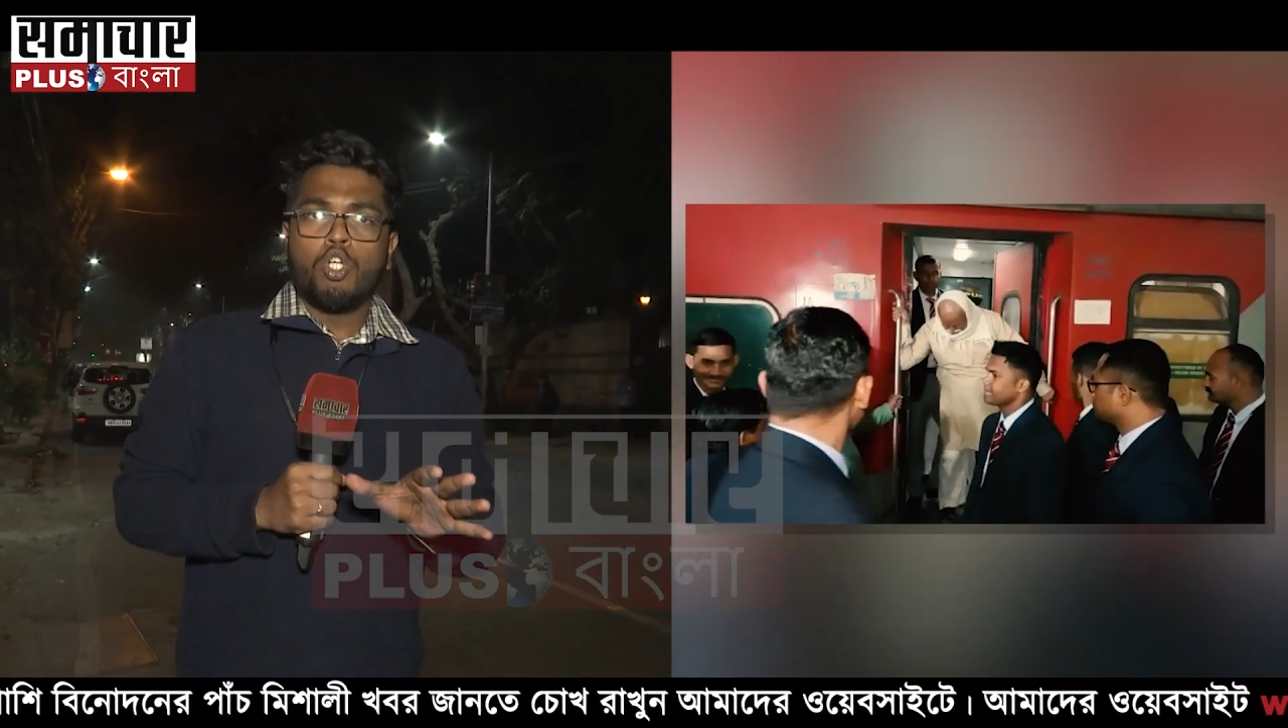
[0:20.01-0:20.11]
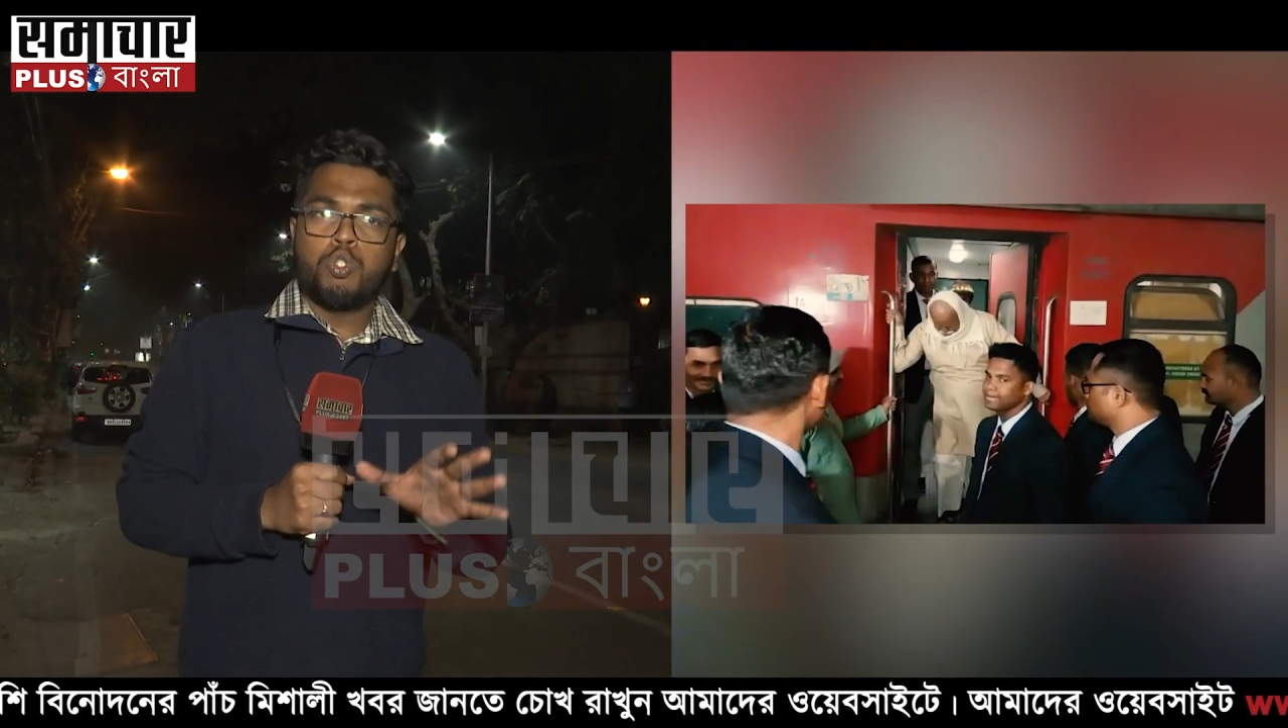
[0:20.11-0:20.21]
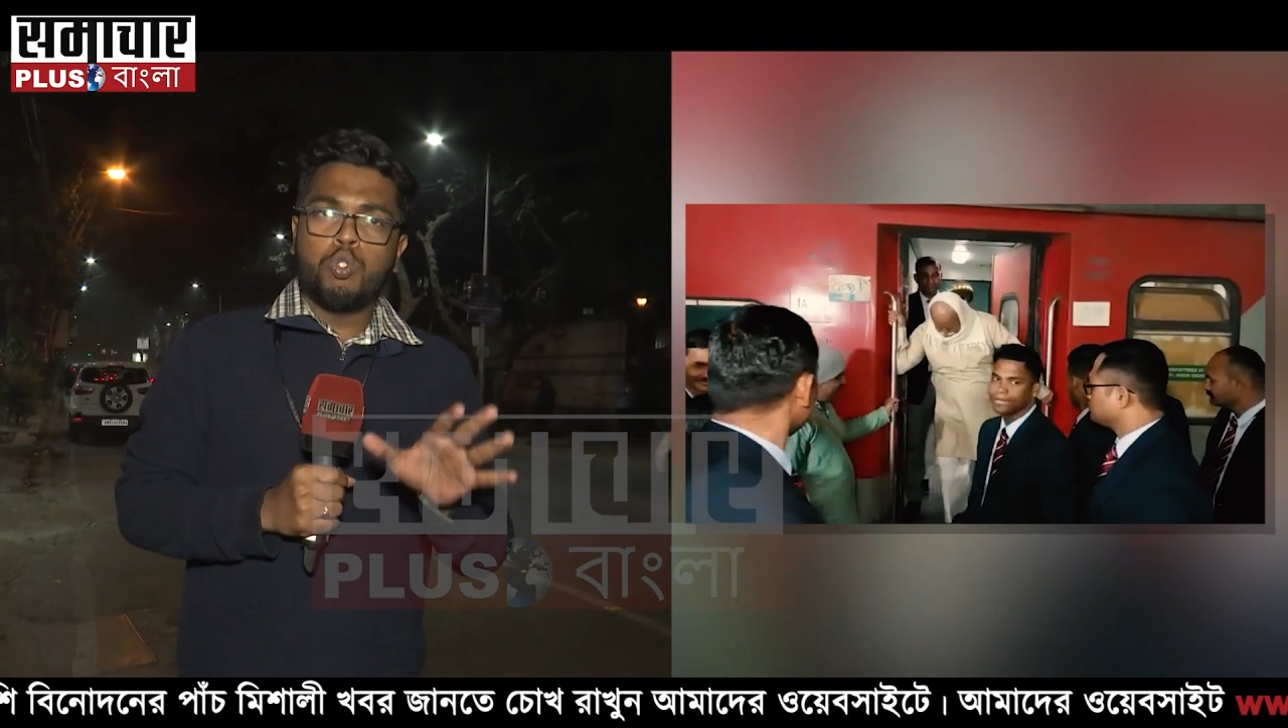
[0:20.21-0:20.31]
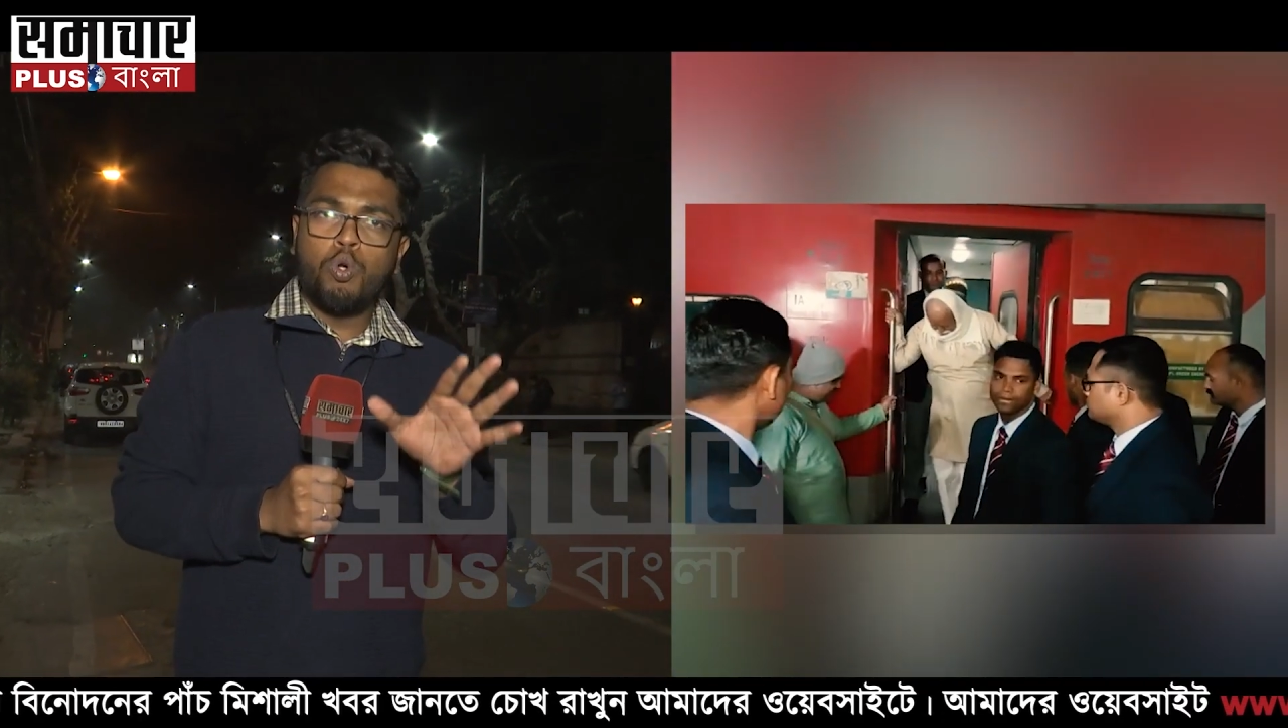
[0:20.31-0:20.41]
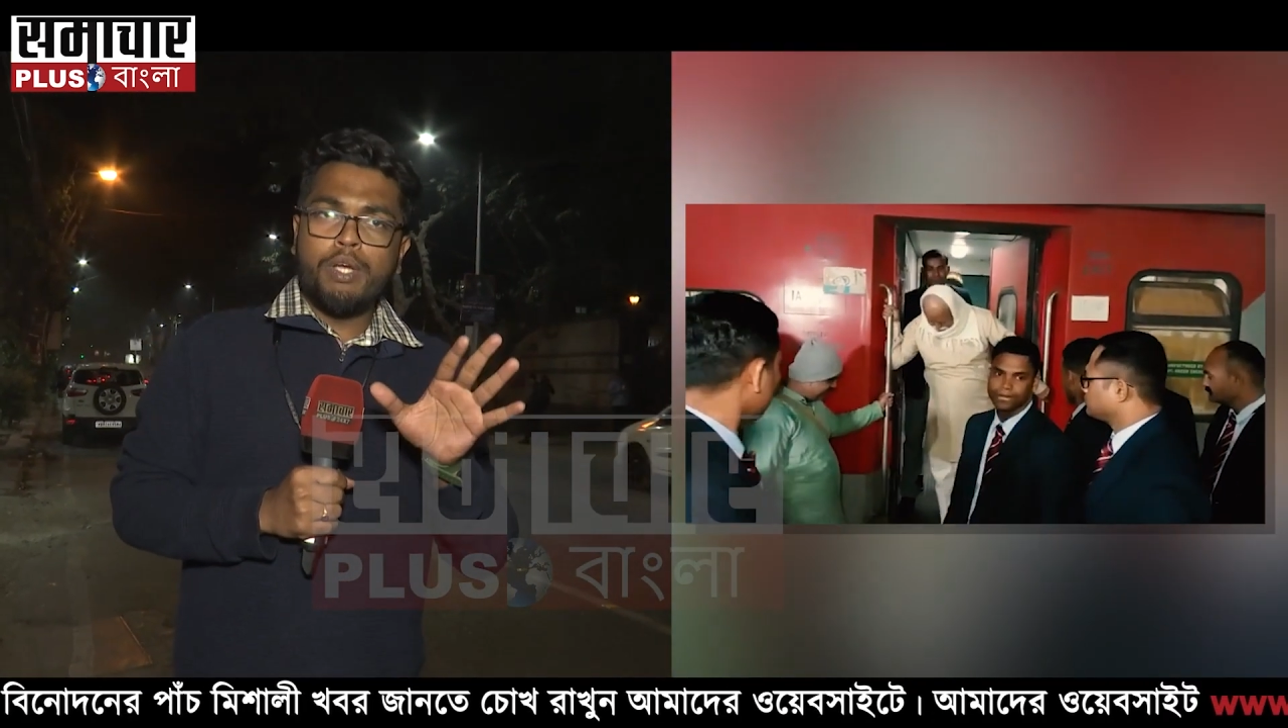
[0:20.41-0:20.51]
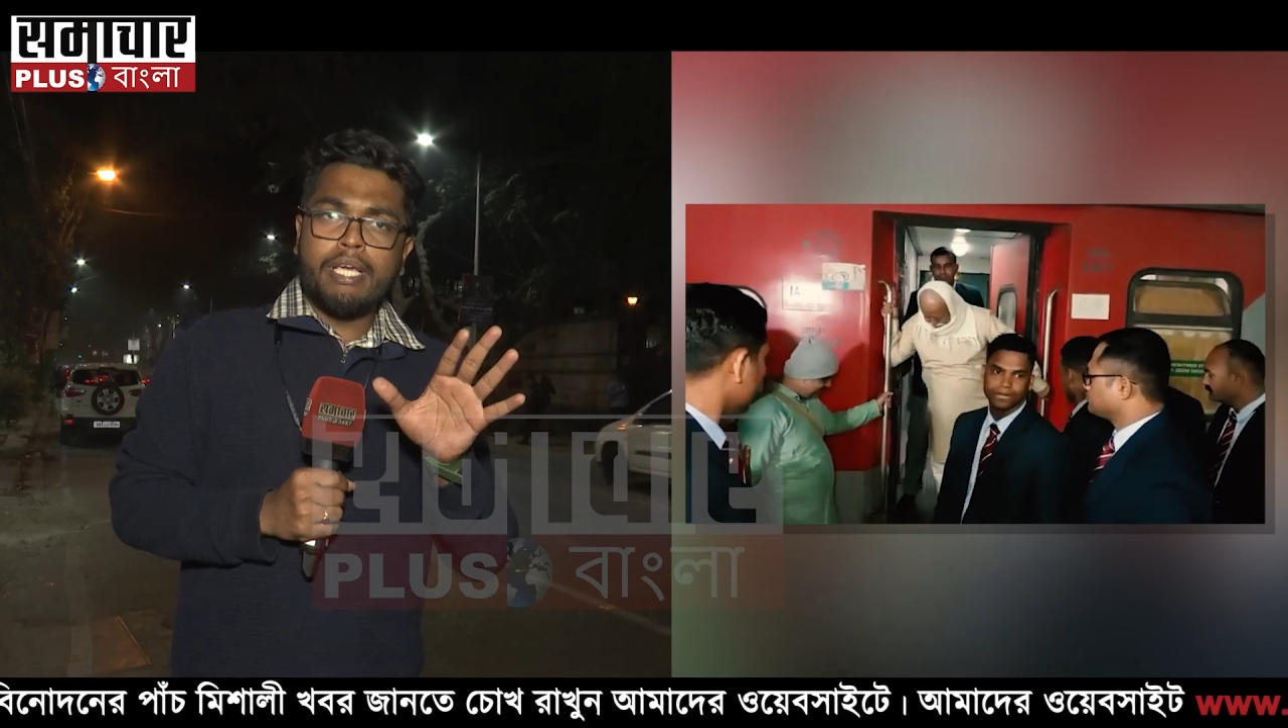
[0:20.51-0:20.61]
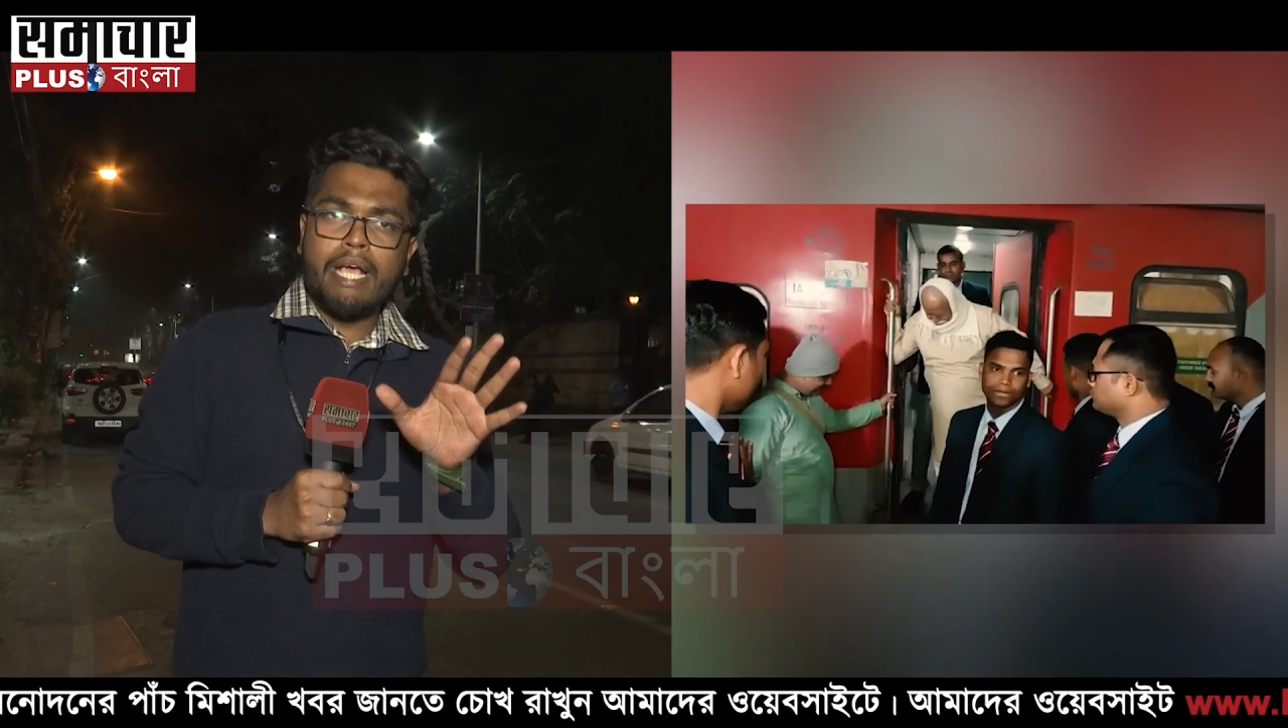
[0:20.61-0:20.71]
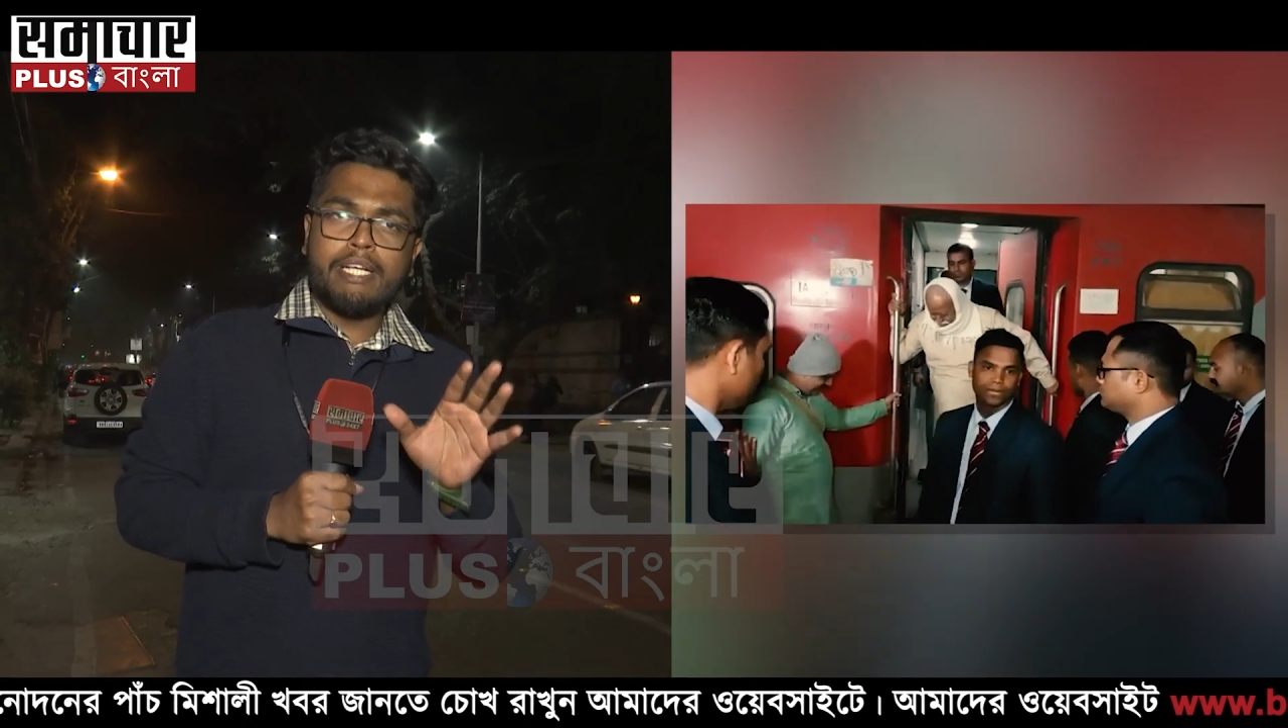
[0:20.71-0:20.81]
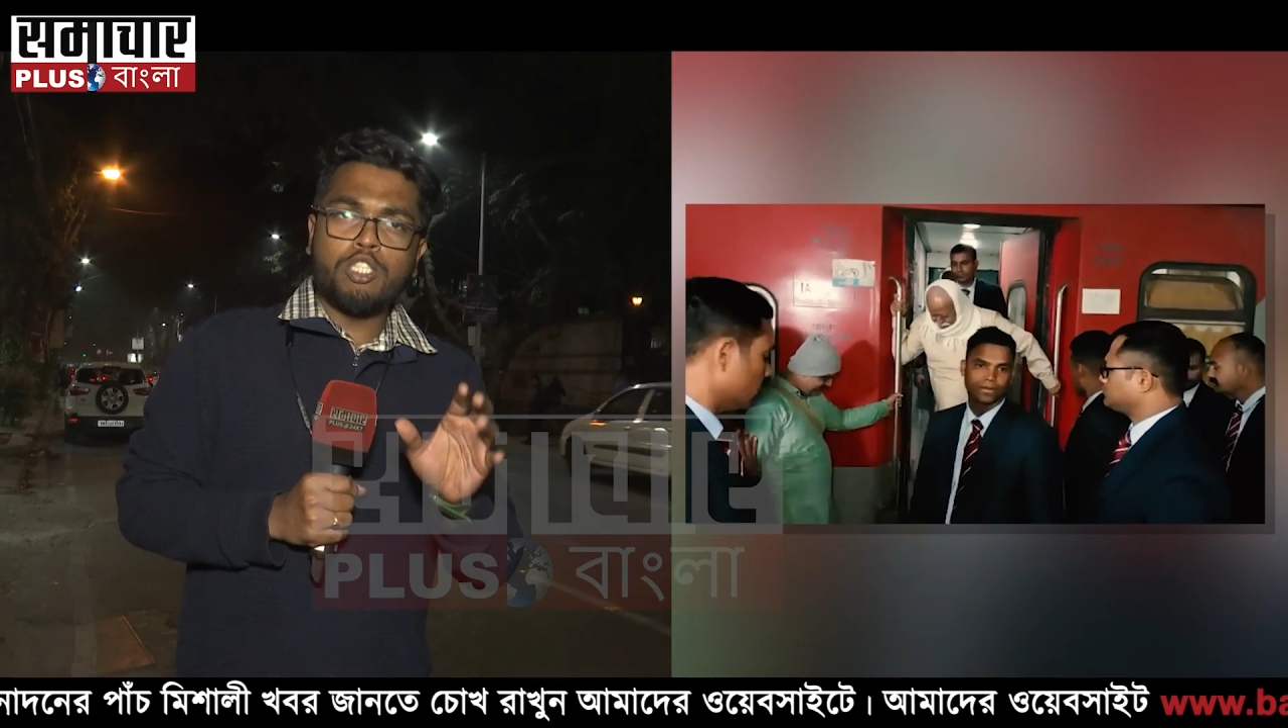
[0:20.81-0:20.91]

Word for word: শুধুই কি একটি